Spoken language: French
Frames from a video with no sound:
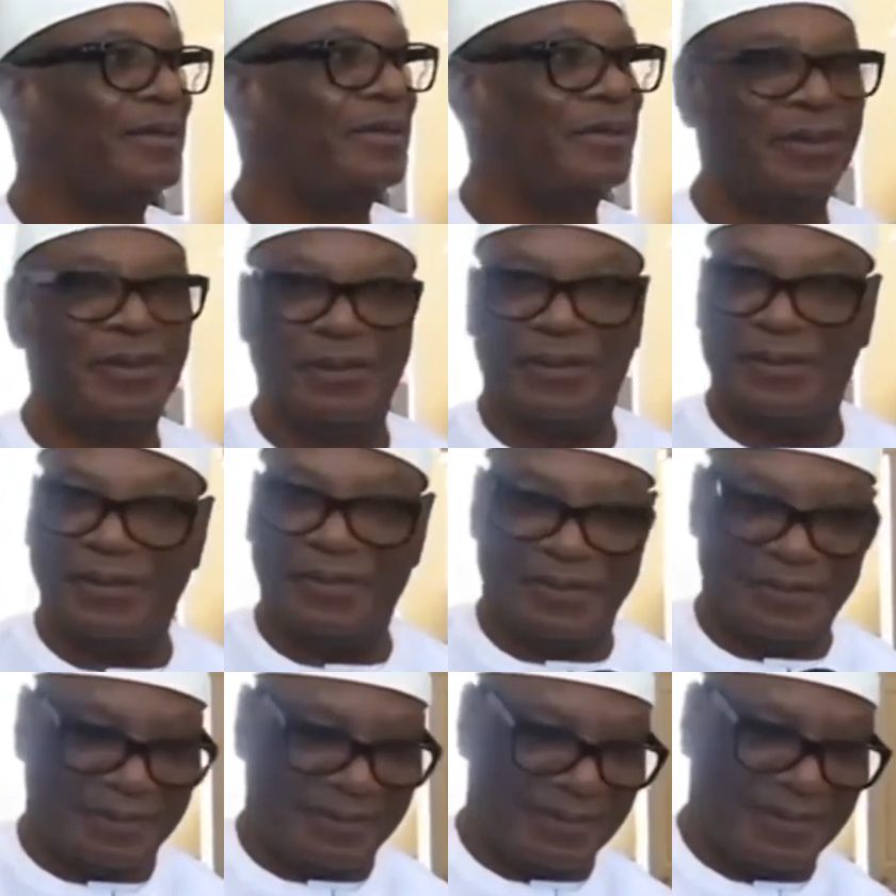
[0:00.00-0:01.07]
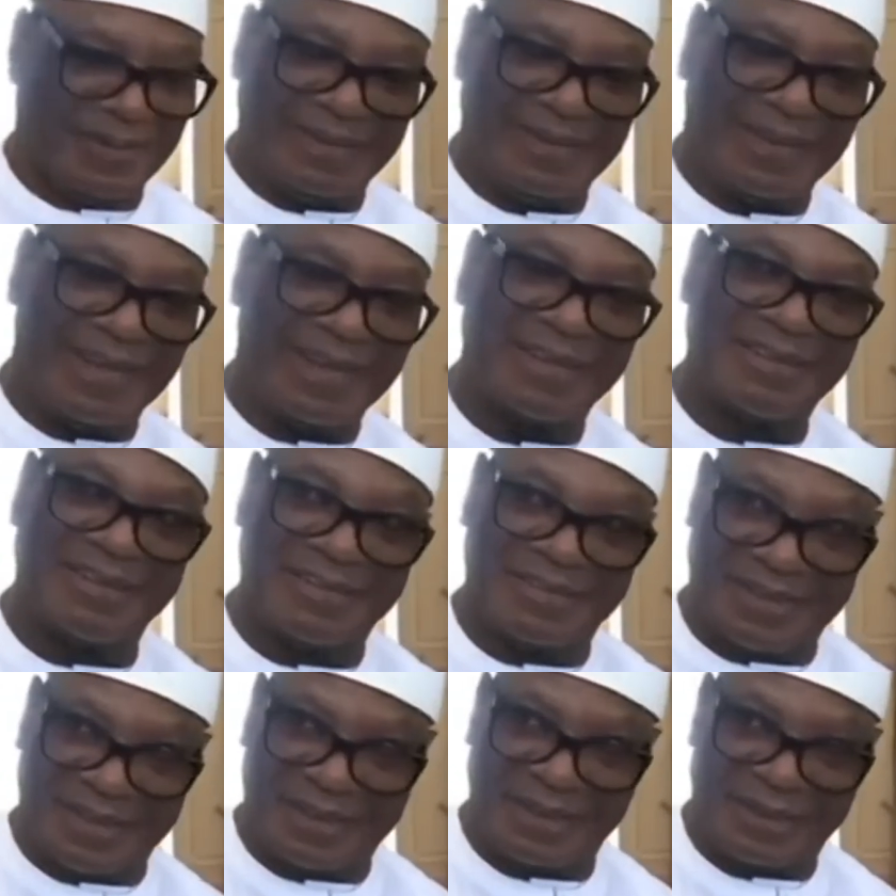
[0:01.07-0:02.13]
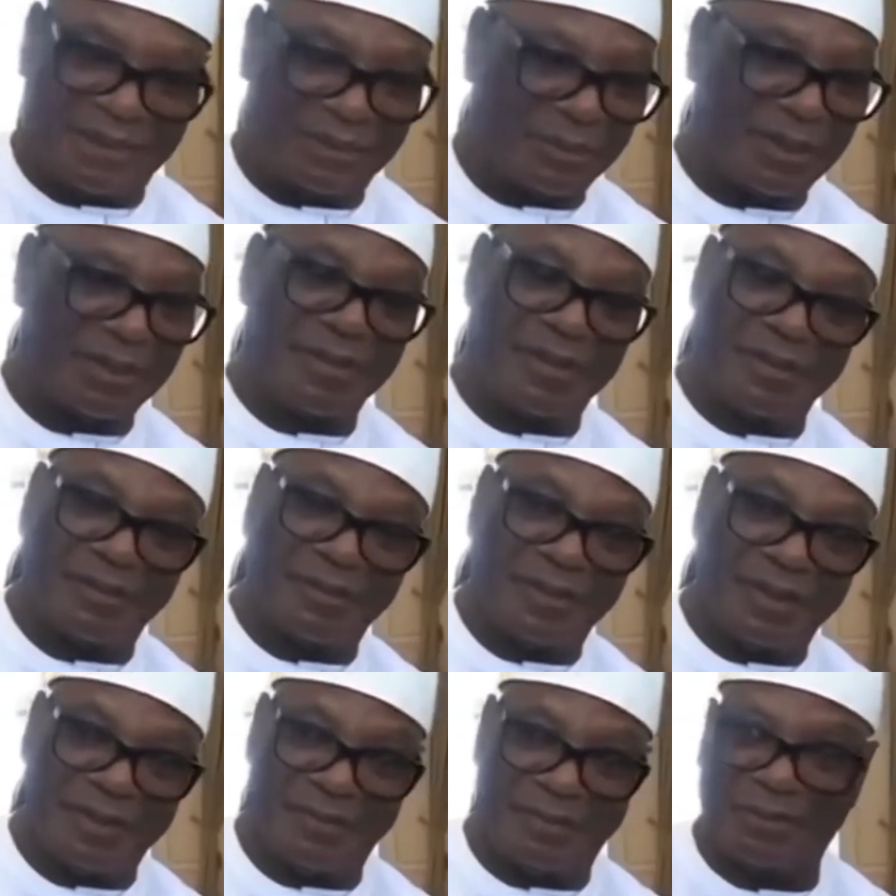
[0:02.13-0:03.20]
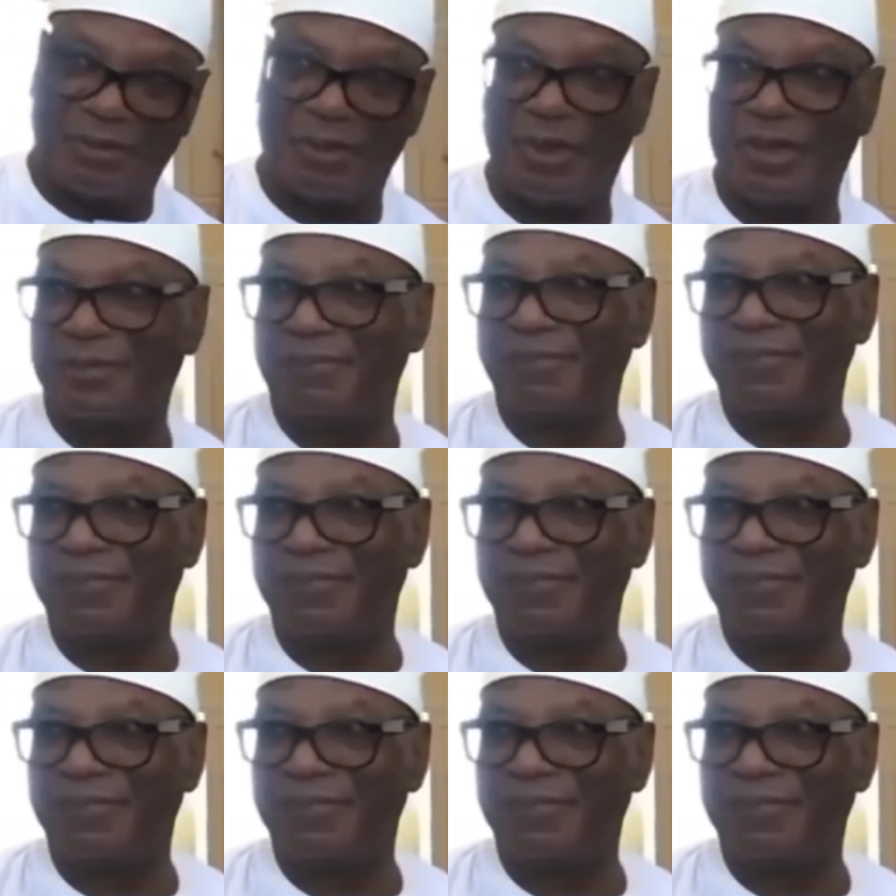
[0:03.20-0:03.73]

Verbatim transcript: de, quelques instants qu'il avec mon ami François.